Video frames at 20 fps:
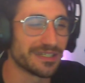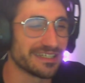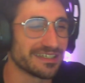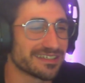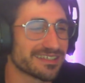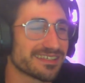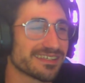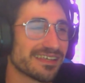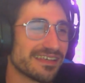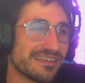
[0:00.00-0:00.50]
de
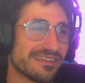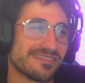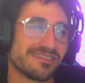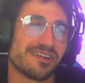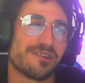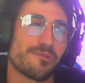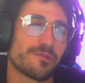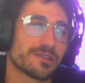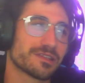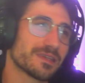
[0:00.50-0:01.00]
brinques.
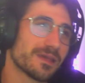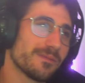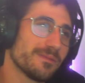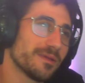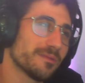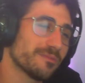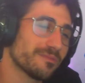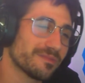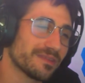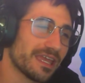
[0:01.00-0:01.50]
Não, mas
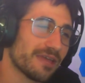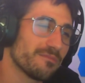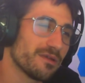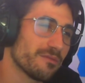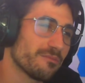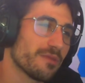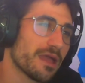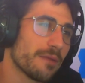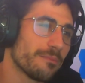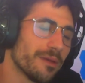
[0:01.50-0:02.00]
é mesmo,
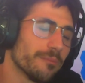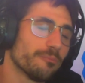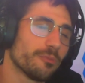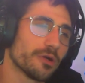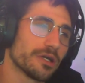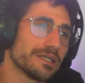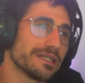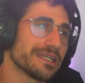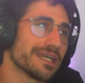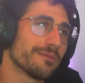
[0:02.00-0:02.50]
é mesmo, é
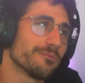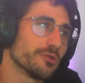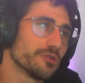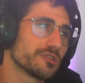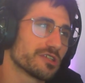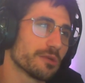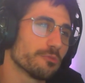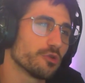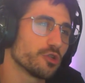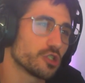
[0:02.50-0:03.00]
mesmo porreirinha a
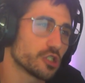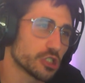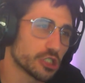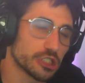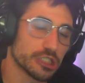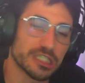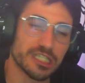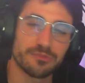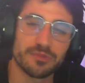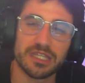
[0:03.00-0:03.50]
música. É
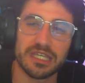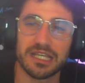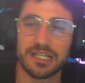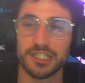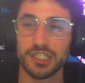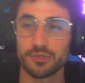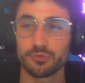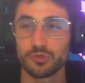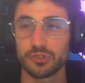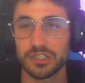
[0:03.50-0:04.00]
muito chill. É uma
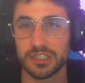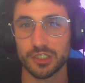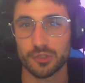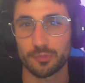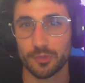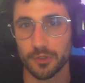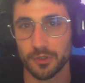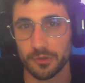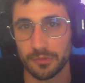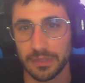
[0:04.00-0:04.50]
daquelas
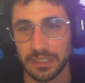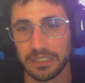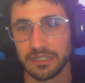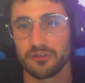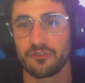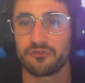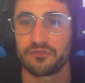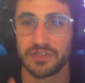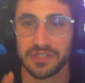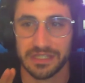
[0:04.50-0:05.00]
músicas para
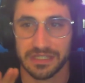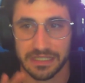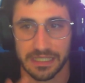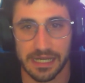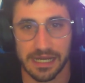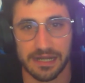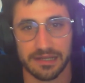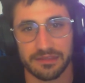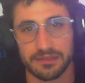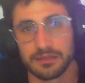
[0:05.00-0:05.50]
ouvir ao fim de
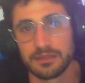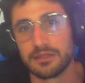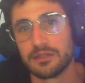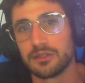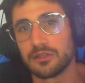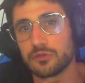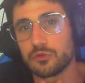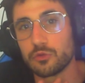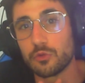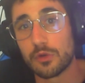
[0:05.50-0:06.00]
tarde,
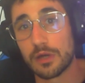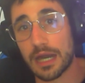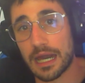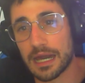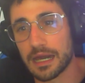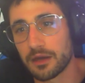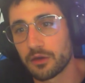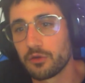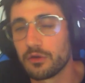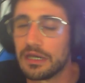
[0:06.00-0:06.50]
no
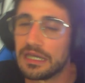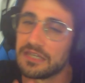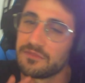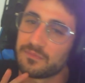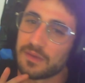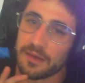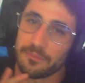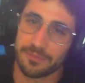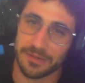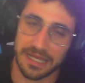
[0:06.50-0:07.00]
carro,
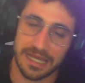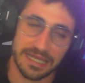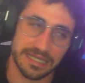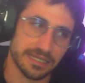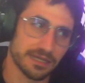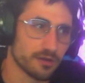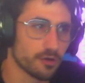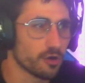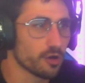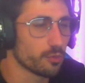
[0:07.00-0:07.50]
a ir para a
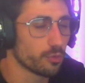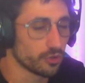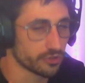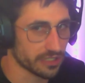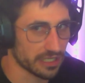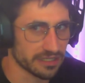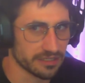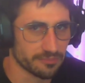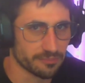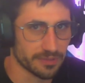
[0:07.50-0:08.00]
praia, ou a
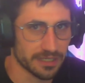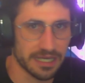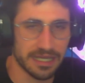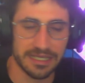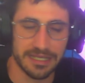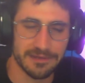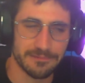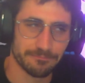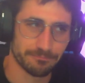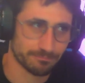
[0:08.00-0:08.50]
voltar da
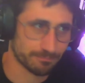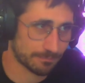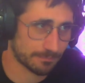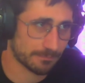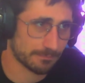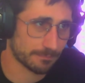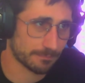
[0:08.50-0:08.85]
praia,